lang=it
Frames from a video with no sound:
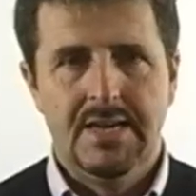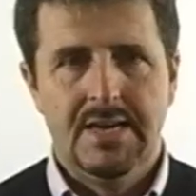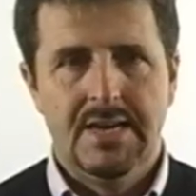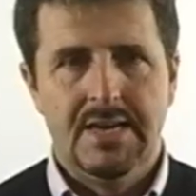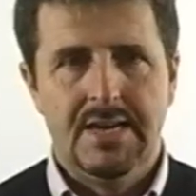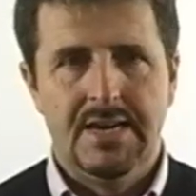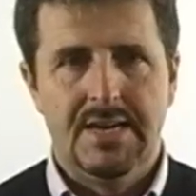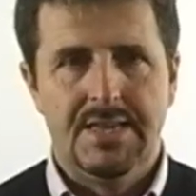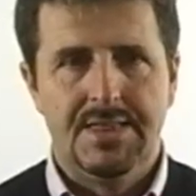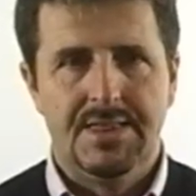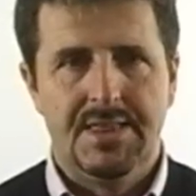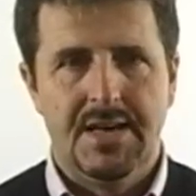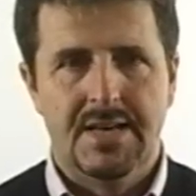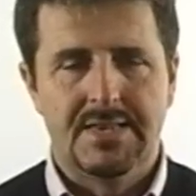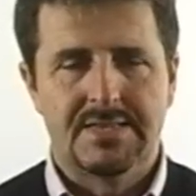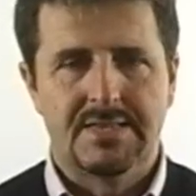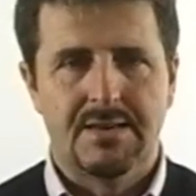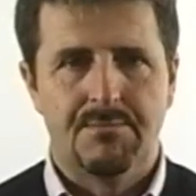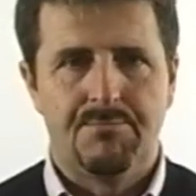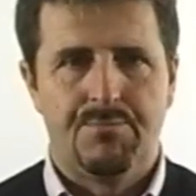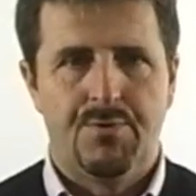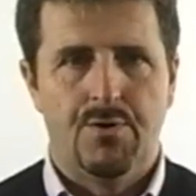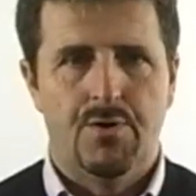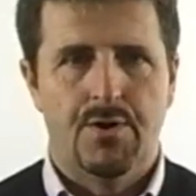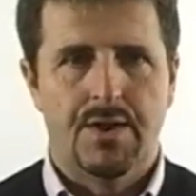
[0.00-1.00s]
eh, dal
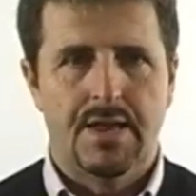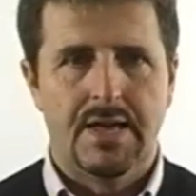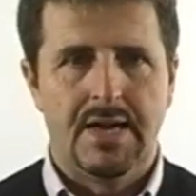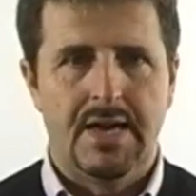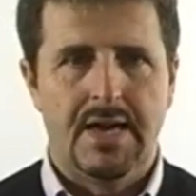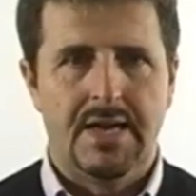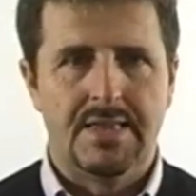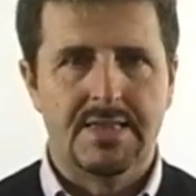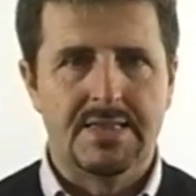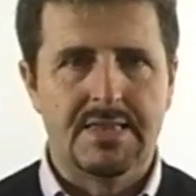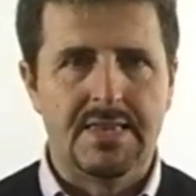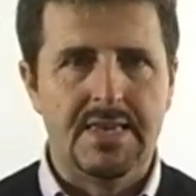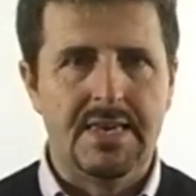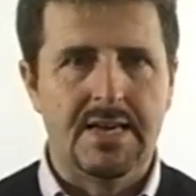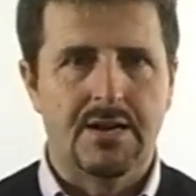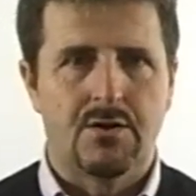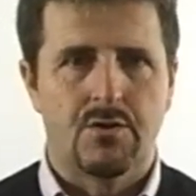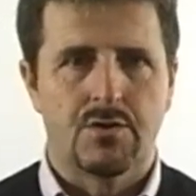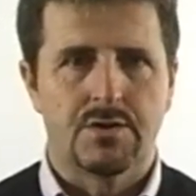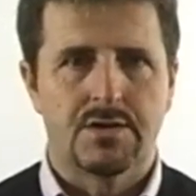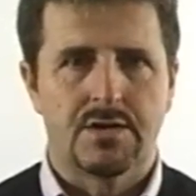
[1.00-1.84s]
sapore antico,